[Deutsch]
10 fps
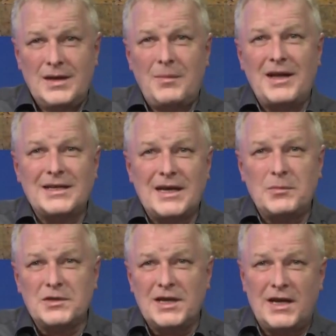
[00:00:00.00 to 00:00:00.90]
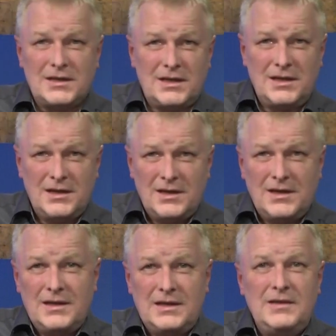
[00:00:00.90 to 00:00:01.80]
Ja, meine Damen und Herren,
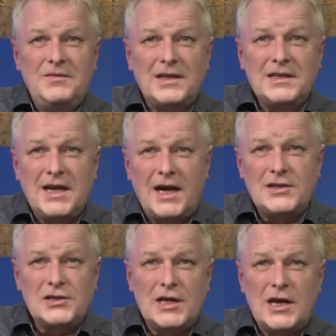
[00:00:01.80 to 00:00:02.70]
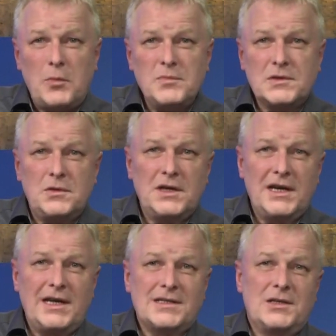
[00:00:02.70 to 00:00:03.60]
die Vatikanische
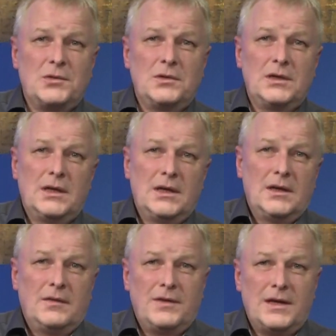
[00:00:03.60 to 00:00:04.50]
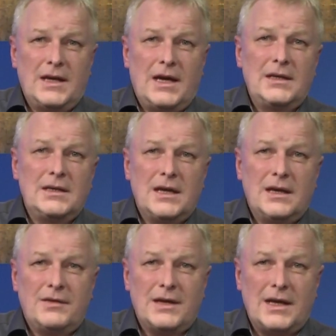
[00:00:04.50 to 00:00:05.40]
Glaubenskongregation verneint,
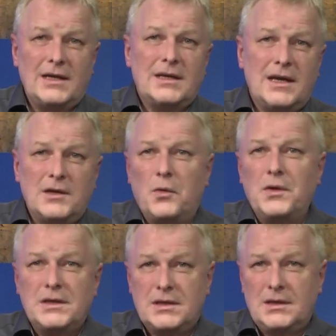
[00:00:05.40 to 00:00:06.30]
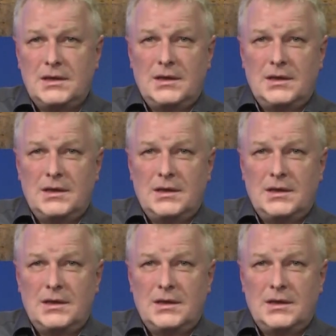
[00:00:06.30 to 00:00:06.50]
verneint erneut